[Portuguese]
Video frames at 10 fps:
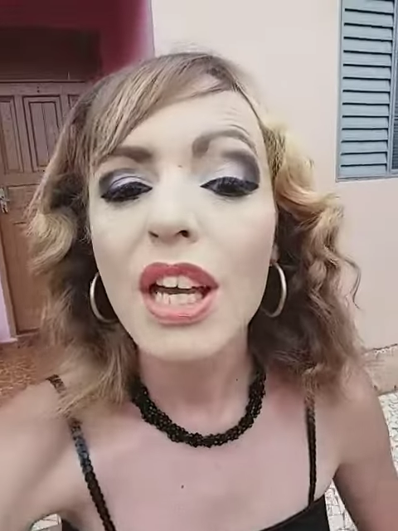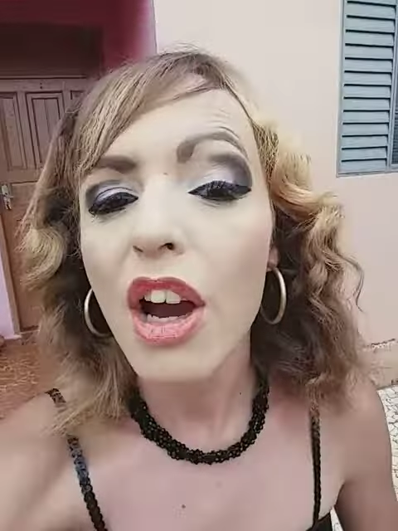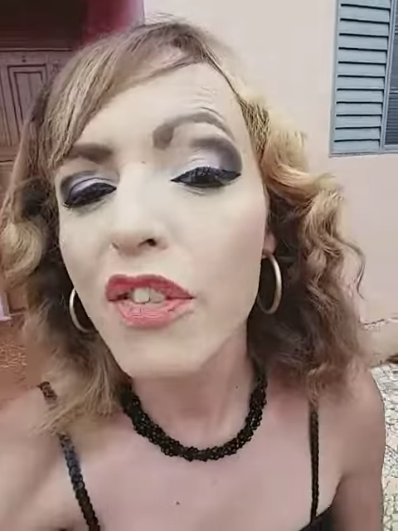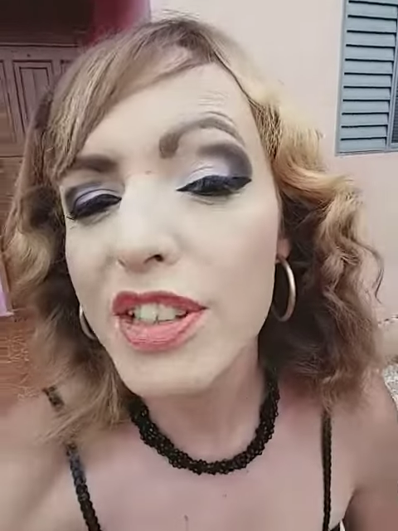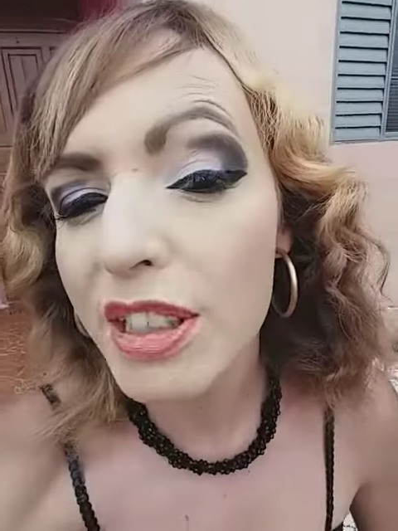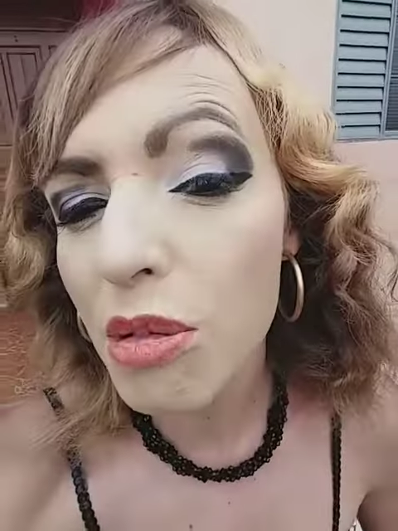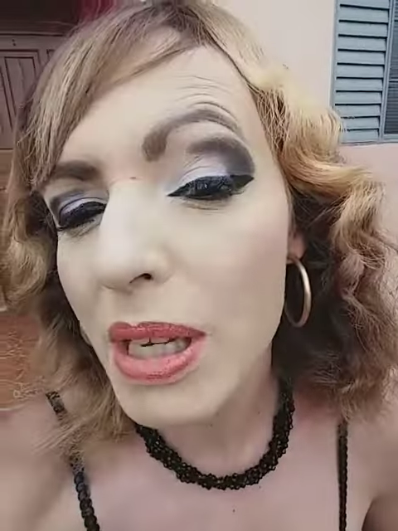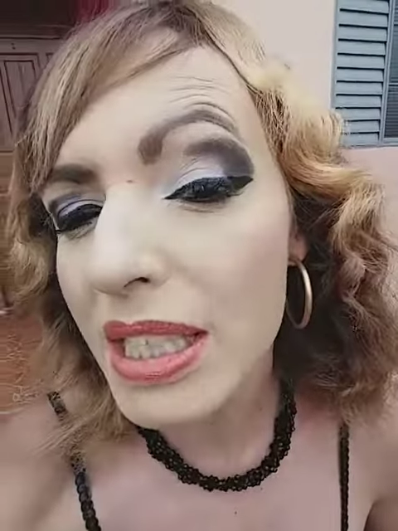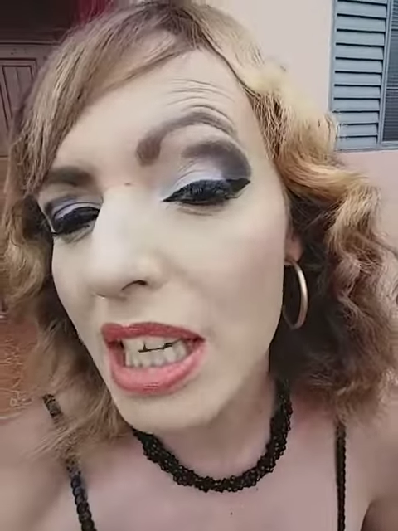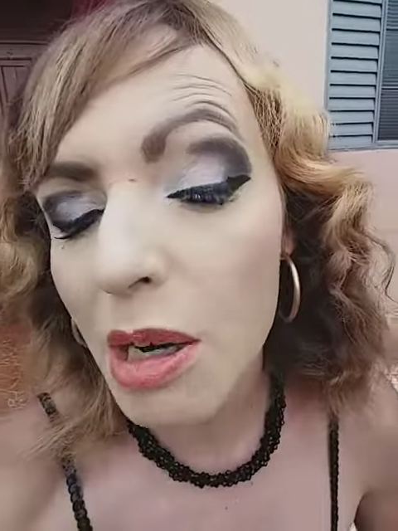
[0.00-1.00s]
Eu fiz aqui um
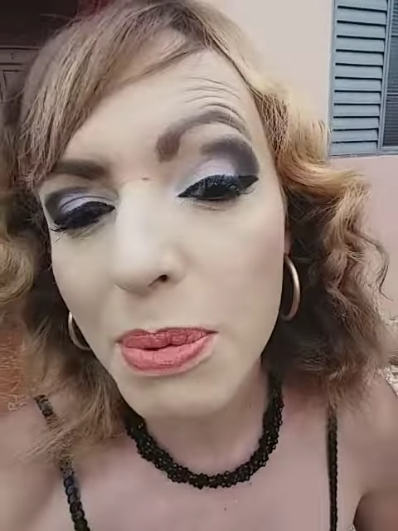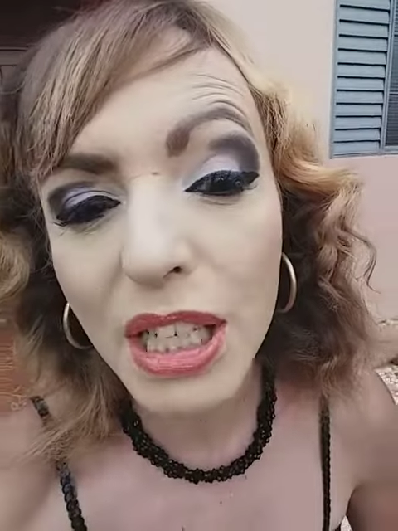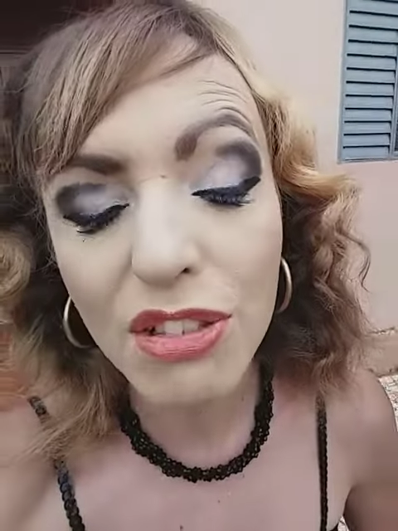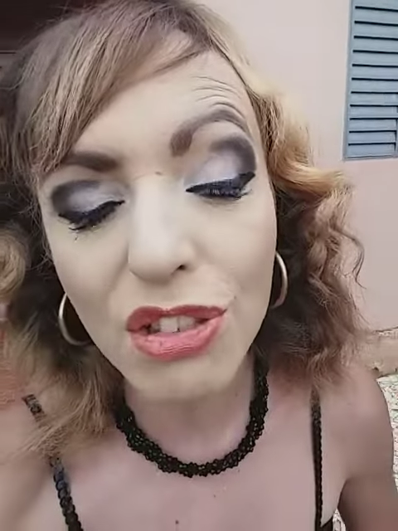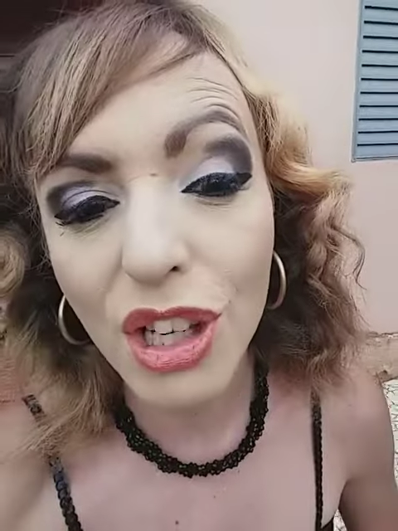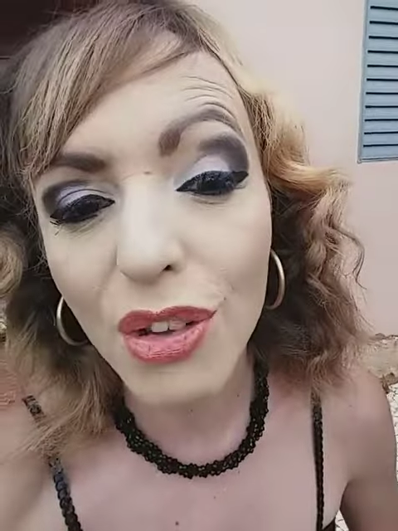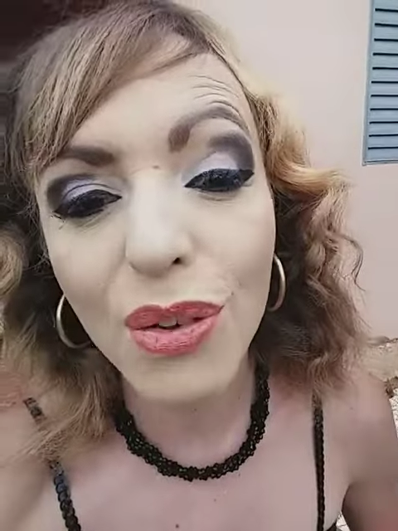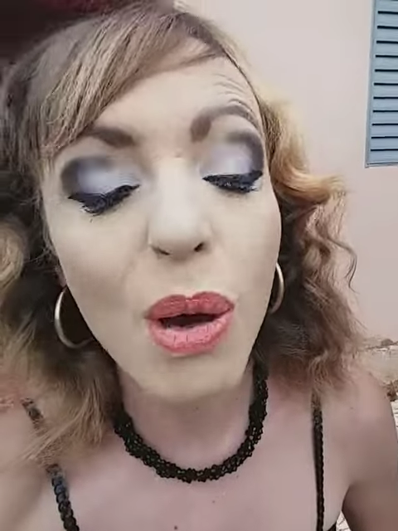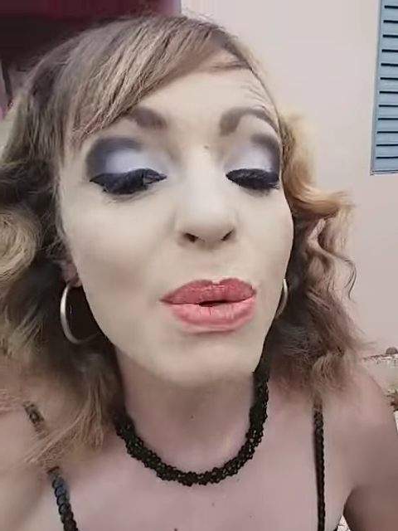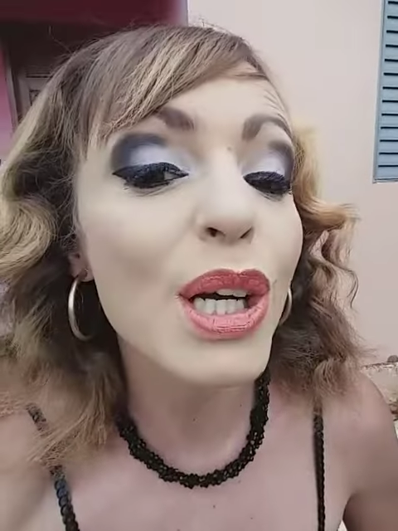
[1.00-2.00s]
make-up, né, gente? Olha
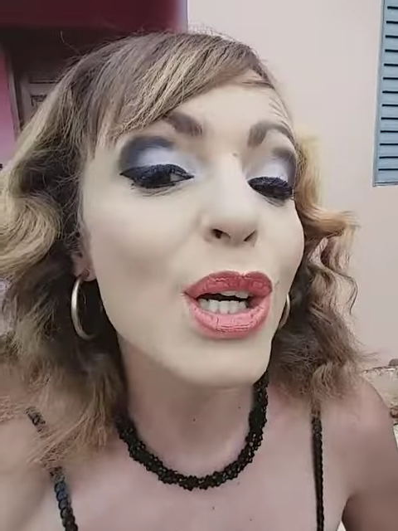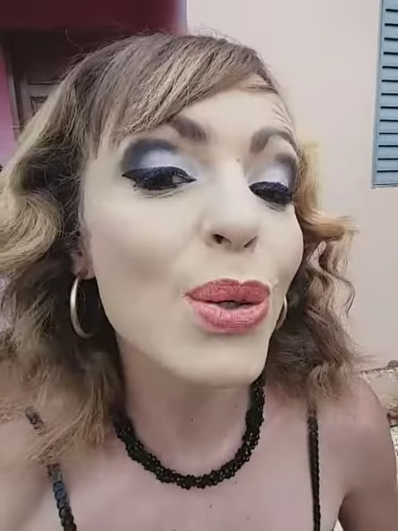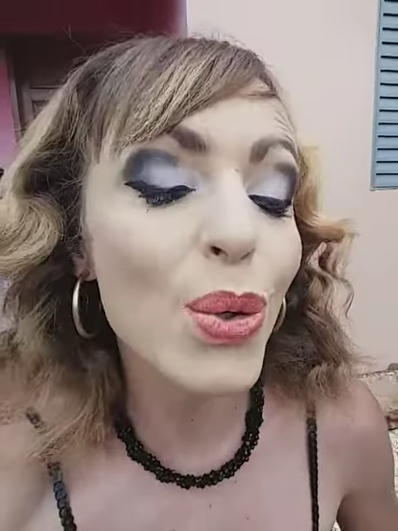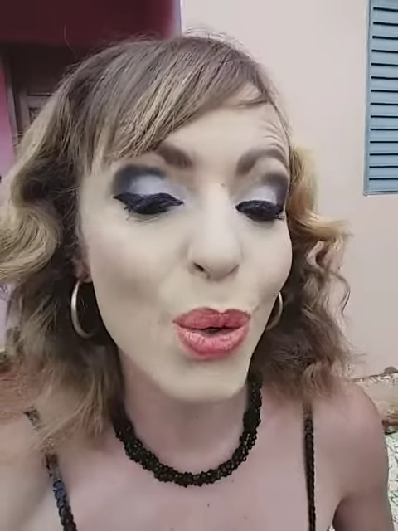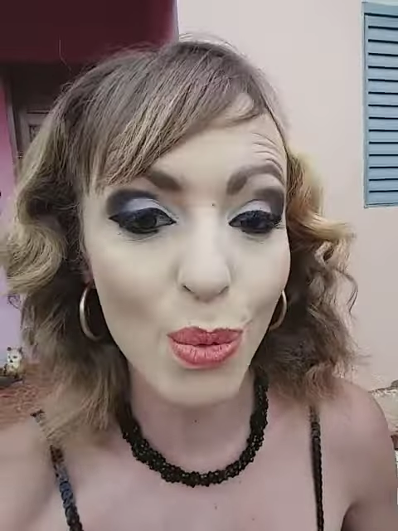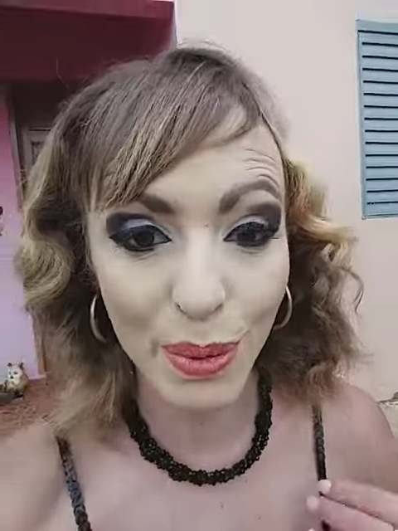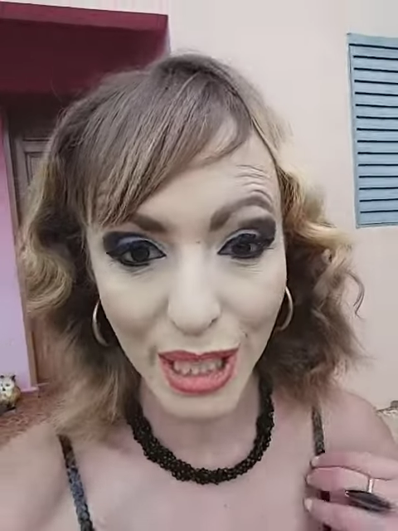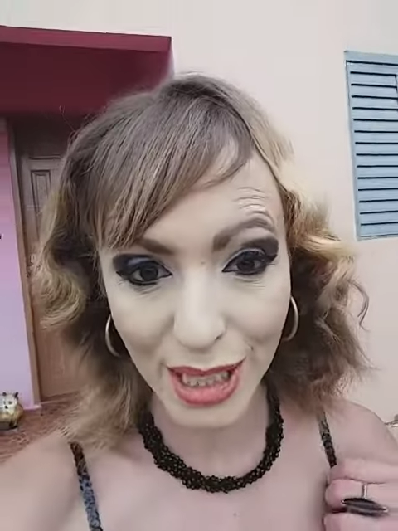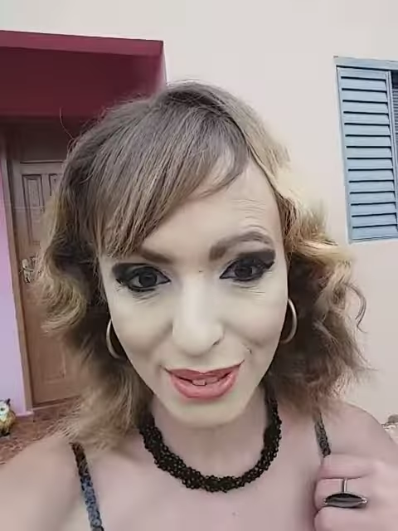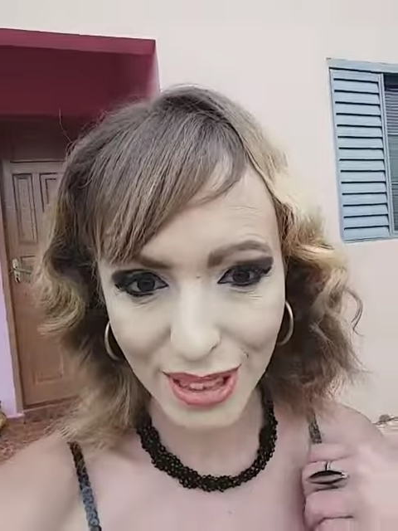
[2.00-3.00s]
só, branco com
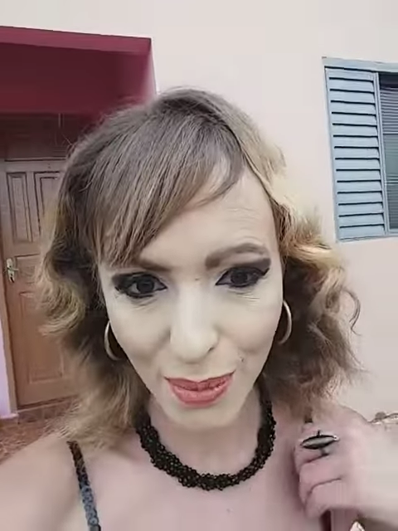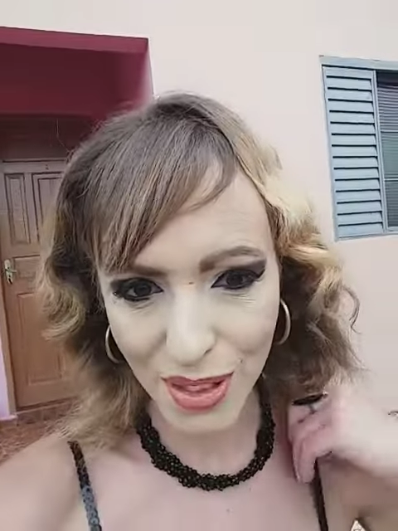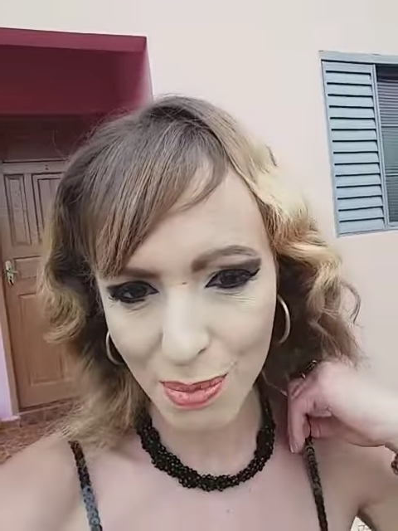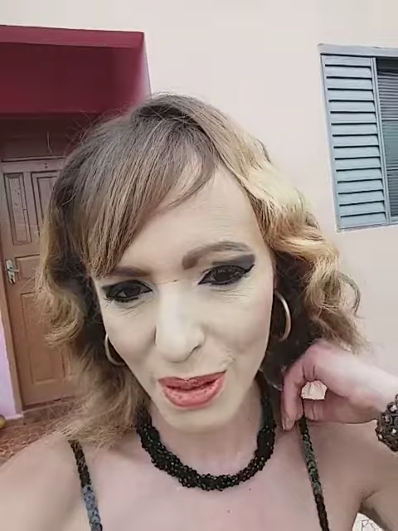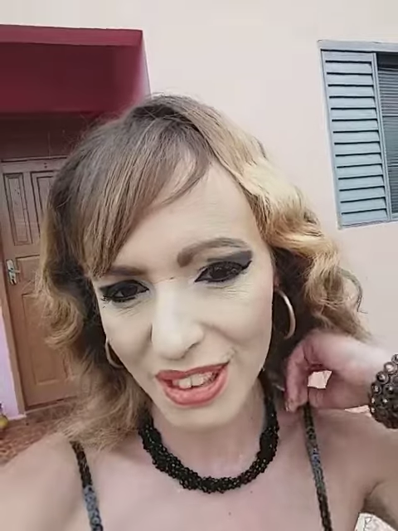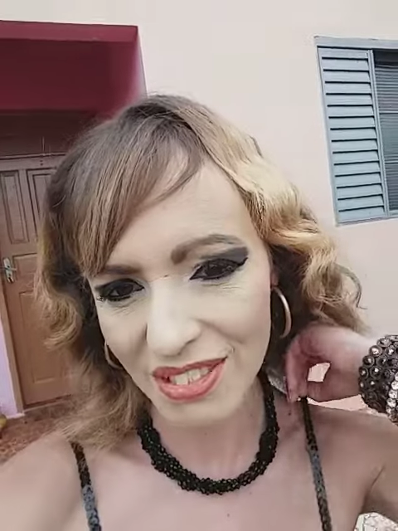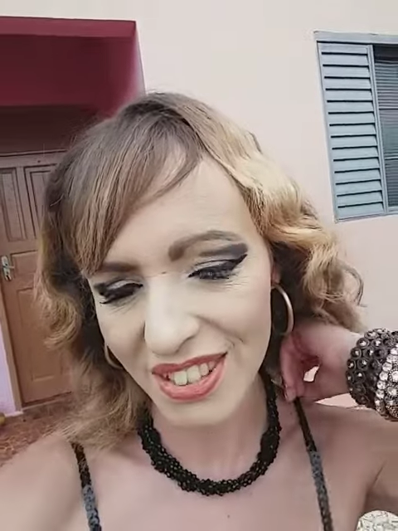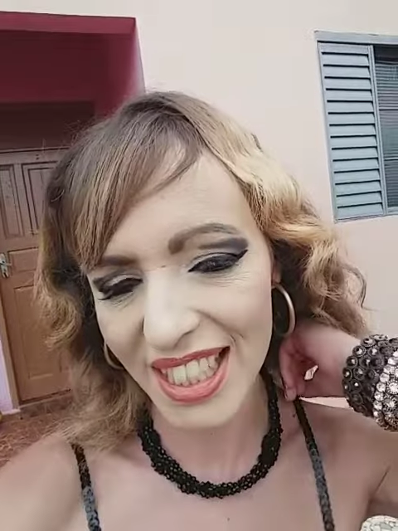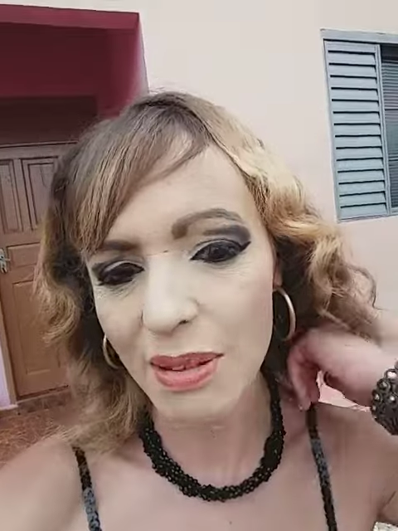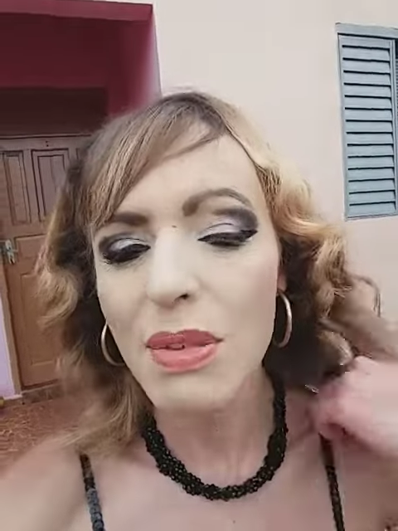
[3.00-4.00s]
preto, né? Como vocês podem
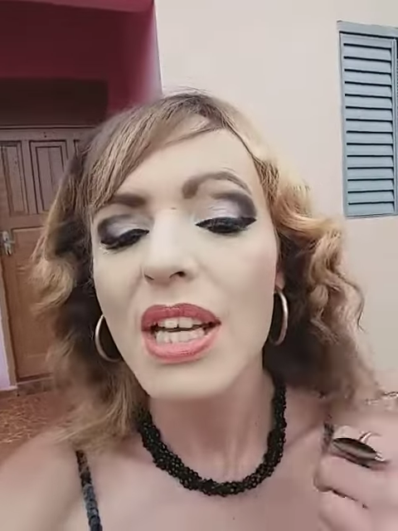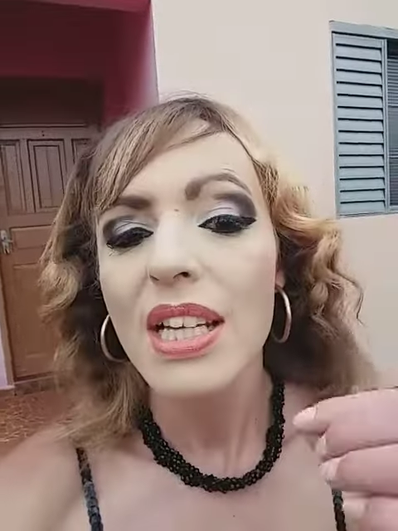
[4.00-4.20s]
ver.